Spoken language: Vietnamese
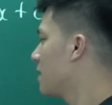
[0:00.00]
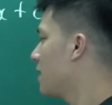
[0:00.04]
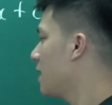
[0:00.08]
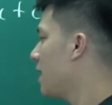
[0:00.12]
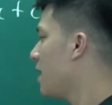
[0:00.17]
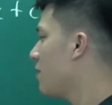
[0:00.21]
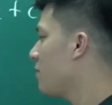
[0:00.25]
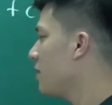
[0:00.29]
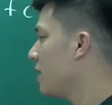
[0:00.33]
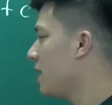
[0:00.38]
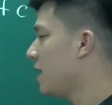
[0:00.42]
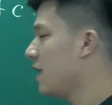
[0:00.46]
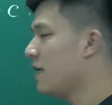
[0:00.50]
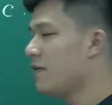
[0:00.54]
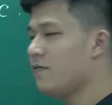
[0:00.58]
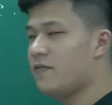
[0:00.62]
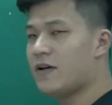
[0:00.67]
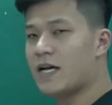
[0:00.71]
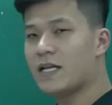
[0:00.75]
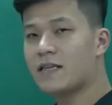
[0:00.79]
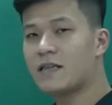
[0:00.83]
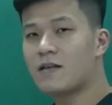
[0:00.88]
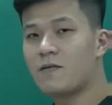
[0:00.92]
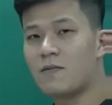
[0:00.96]
theo định lý
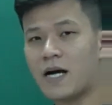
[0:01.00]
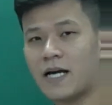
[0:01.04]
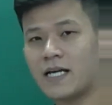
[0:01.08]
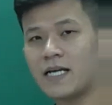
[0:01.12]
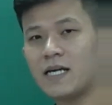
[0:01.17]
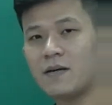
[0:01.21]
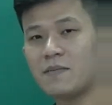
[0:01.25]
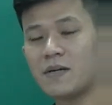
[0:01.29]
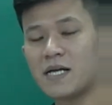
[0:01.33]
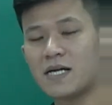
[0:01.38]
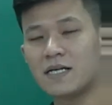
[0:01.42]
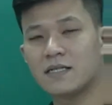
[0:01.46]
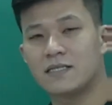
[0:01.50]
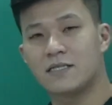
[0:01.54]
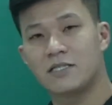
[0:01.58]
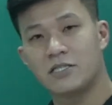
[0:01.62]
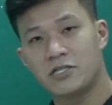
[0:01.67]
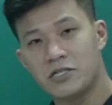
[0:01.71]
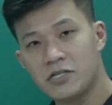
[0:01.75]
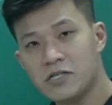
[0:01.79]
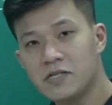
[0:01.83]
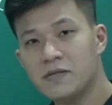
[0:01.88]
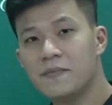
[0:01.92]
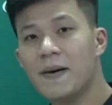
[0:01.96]
vs tổng hai nghiệm là
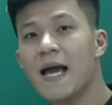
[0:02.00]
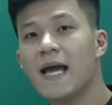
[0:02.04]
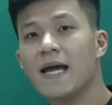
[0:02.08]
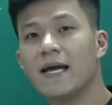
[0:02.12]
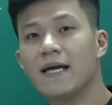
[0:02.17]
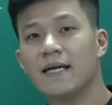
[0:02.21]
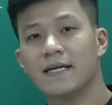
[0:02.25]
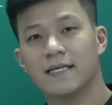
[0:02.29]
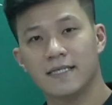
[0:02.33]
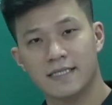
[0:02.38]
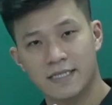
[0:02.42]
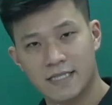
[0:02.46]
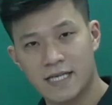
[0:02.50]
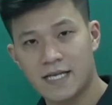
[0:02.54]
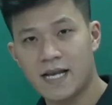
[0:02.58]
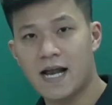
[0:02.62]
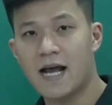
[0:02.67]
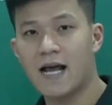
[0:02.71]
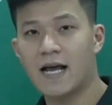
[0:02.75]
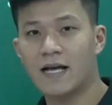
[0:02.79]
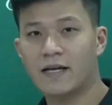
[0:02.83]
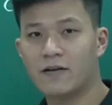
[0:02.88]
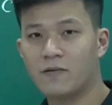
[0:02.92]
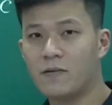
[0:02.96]
trừ b trên
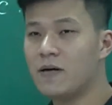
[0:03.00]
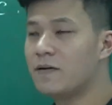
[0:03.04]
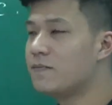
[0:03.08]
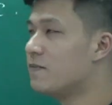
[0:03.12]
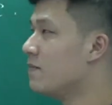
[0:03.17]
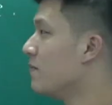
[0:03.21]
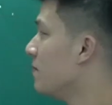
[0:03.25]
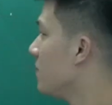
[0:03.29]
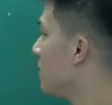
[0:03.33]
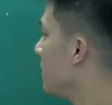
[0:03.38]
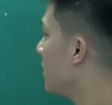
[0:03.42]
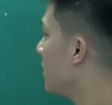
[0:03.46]
a đúng không